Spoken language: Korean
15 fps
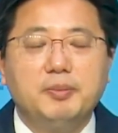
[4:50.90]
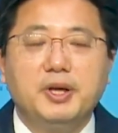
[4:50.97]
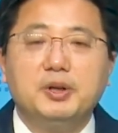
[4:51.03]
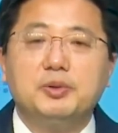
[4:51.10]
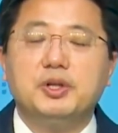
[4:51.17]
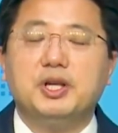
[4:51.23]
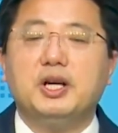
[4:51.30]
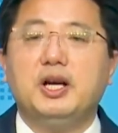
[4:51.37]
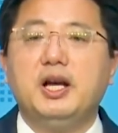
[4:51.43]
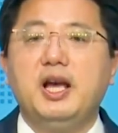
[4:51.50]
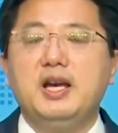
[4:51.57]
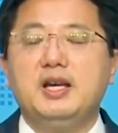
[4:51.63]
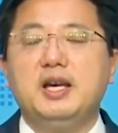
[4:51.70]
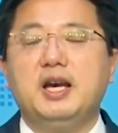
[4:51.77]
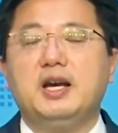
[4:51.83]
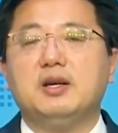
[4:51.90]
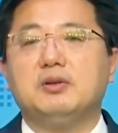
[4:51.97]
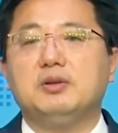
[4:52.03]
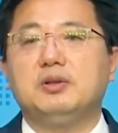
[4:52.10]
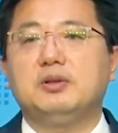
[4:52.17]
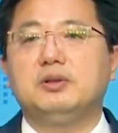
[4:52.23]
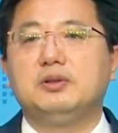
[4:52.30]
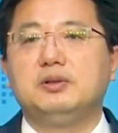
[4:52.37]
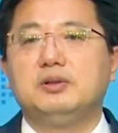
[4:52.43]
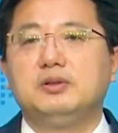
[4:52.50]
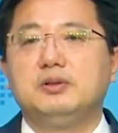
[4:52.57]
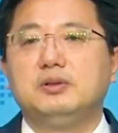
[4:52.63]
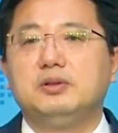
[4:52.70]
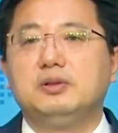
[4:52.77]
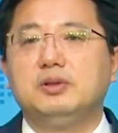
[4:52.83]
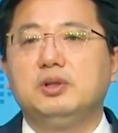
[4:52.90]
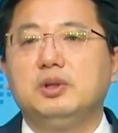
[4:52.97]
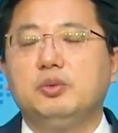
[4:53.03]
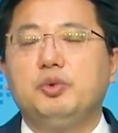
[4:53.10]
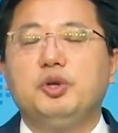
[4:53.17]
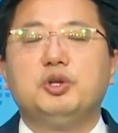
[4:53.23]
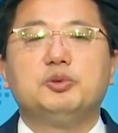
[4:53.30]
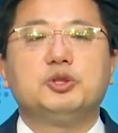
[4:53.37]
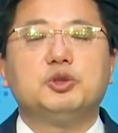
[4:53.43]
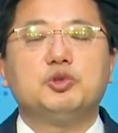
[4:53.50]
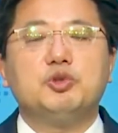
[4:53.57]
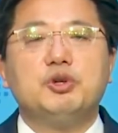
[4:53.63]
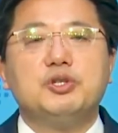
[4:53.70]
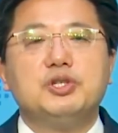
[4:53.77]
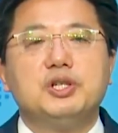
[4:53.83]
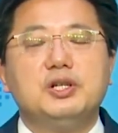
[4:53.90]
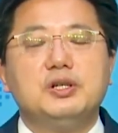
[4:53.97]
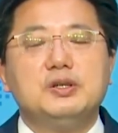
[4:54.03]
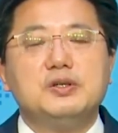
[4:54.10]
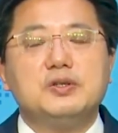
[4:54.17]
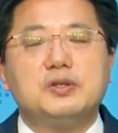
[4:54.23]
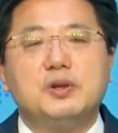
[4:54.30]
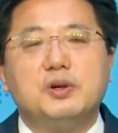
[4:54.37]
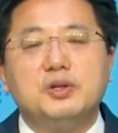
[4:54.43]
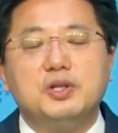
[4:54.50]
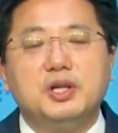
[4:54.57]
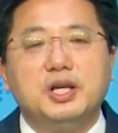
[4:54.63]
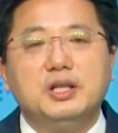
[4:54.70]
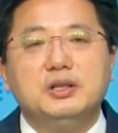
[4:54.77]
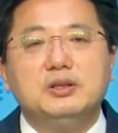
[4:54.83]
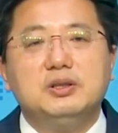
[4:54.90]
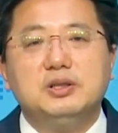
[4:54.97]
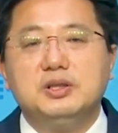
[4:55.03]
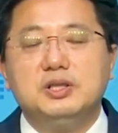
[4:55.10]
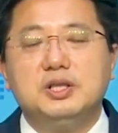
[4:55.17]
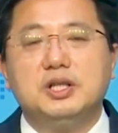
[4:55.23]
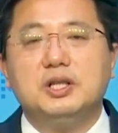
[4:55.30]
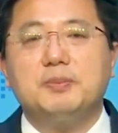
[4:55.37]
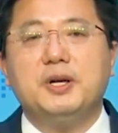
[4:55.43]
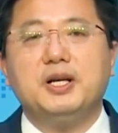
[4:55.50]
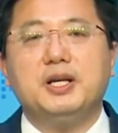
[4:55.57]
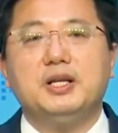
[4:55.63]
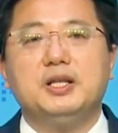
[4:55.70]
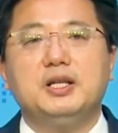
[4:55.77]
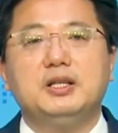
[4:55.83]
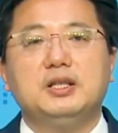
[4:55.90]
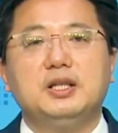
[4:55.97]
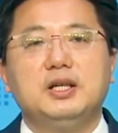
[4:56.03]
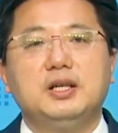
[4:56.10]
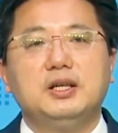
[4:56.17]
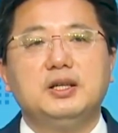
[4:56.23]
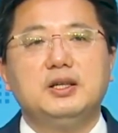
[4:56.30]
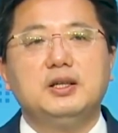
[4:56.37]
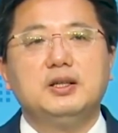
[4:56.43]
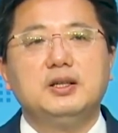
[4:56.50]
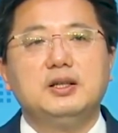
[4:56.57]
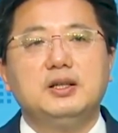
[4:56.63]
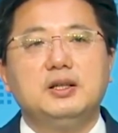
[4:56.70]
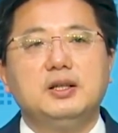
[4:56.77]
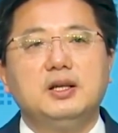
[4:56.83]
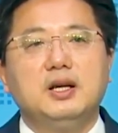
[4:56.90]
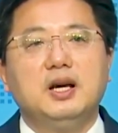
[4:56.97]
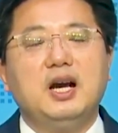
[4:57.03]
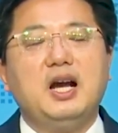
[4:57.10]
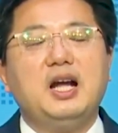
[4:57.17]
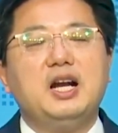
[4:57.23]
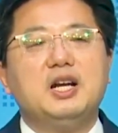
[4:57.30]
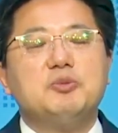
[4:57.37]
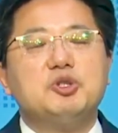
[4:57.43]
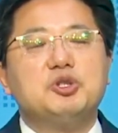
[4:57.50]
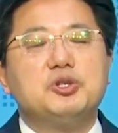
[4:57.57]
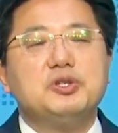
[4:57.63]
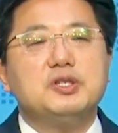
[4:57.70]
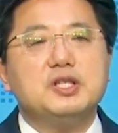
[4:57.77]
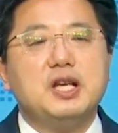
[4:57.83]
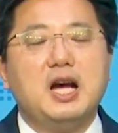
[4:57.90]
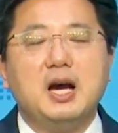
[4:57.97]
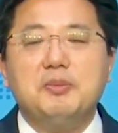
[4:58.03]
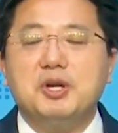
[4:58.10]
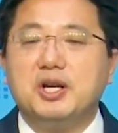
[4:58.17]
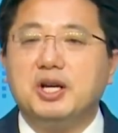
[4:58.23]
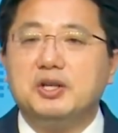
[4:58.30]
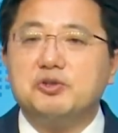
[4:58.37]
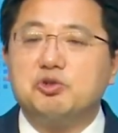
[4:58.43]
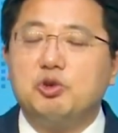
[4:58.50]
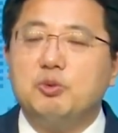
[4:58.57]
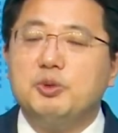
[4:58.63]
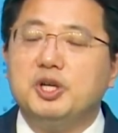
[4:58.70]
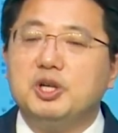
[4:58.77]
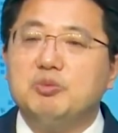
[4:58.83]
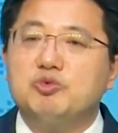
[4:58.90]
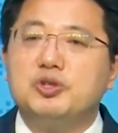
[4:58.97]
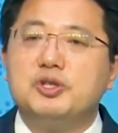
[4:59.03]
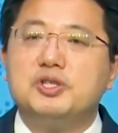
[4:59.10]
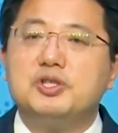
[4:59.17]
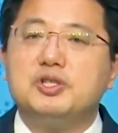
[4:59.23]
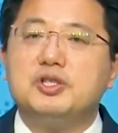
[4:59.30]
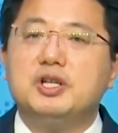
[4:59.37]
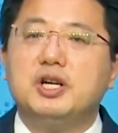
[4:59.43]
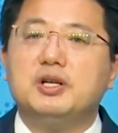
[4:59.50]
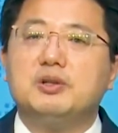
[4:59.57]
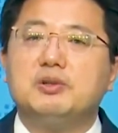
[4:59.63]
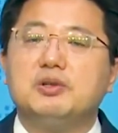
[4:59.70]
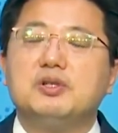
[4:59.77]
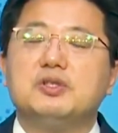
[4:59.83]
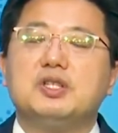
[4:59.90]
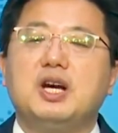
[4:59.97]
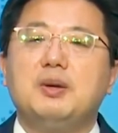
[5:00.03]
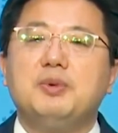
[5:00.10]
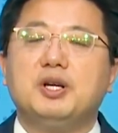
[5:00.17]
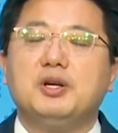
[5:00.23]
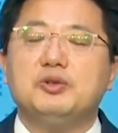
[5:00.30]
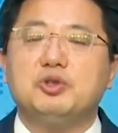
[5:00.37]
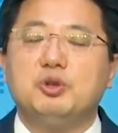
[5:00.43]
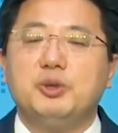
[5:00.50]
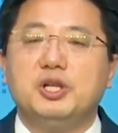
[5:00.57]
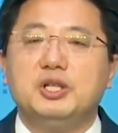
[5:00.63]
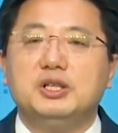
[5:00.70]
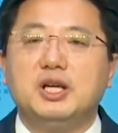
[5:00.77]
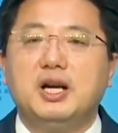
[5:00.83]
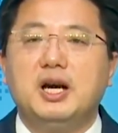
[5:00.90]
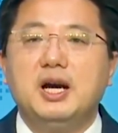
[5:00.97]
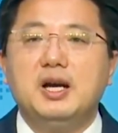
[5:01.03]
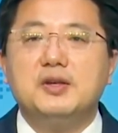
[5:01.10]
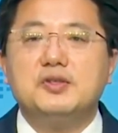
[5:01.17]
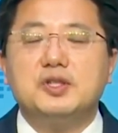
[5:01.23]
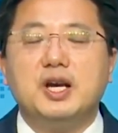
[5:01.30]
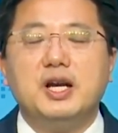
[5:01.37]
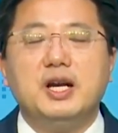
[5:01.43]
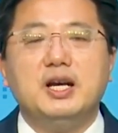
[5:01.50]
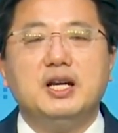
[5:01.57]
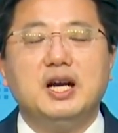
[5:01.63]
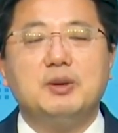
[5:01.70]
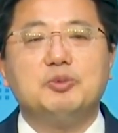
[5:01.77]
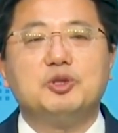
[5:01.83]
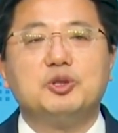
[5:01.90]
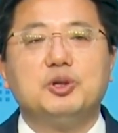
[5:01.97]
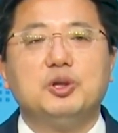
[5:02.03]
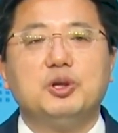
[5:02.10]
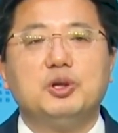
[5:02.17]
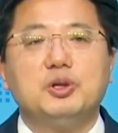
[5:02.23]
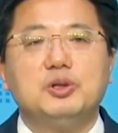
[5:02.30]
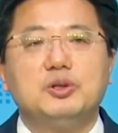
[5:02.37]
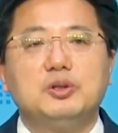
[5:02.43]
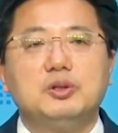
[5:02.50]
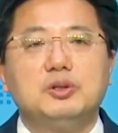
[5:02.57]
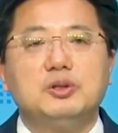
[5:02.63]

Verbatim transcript: 바로 우리가 회개하고 위로부터 주어지는 성령의 능력을 받게 될 때 하나님이 주신 사명과 소명이 무엇인지를 알고 그 사명과 소명을 따라 살아감으로